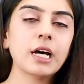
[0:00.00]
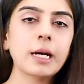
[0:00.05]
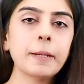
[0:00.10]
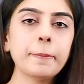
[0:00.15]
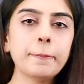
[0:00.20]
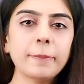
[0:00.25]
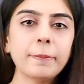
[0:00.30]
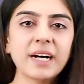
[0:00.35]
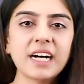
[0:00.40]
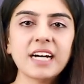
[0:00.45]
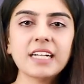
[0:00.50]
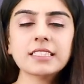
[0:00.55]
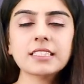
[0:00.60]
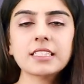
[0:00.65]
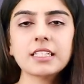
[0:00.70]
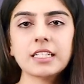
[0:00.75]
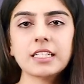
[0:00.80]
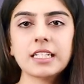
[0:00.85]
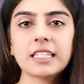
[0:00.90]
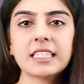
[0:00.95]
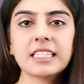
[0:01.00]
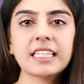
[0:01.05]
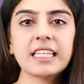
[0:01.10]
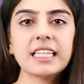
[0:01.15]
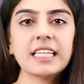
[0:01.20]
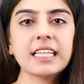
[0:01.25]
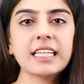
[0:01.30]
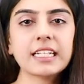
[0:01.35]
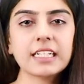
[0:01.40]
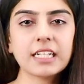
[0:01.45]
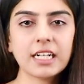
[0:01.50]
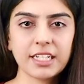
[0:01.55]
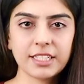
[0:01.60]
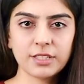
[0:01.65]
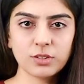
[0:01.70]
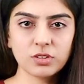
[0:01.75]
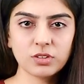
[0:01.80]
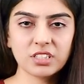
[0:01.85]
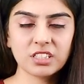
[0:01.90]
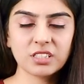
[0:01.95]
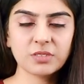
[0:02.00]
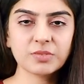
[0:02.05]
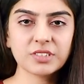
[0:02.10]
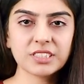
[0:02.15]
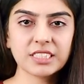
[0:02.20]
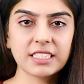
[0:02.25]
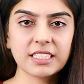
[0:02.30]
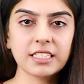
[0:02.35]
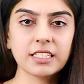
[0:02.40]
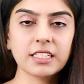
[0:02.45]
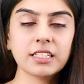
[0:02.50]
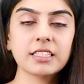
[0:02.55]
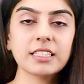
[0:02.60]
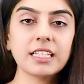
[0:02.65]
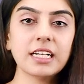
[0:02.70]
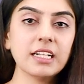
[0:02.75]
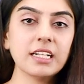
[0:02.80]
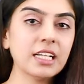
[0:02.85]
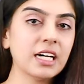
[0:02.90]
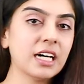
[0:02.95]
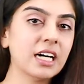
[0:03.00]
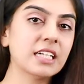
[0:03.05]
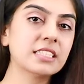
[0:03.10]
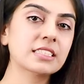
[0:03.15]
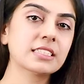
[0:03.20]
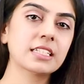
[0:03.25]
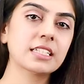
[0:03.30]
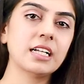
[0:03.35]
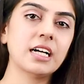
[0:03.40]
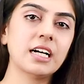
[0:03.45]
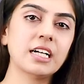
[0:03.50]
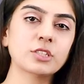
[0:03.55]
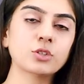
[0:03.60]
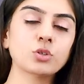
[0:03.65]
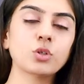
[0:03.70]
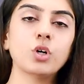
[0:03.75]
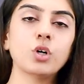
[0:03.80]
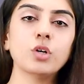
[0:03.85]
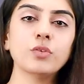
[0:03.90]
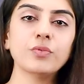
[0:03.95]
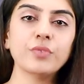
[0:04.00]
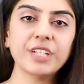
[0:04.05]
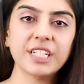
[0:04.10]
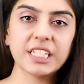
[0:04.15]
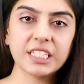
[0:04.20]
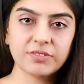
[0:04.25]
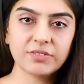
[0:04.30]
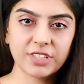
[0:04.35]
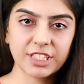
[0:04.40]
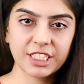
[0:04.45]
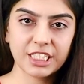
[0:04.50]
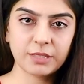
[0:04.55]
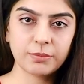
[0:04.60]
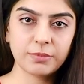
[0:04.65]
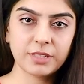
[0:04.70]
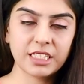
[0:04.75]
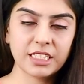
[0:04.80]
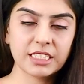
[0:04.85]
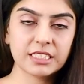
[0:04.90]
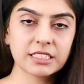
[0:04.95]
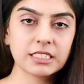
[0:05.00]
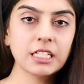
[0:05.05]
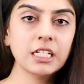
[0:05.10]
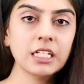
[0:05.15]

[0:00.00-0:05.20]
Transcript: अब बात करेंगे इकाइनोडर्म्स की द लास्ट क्लास ऑफ इनवर्टिब्रेट्स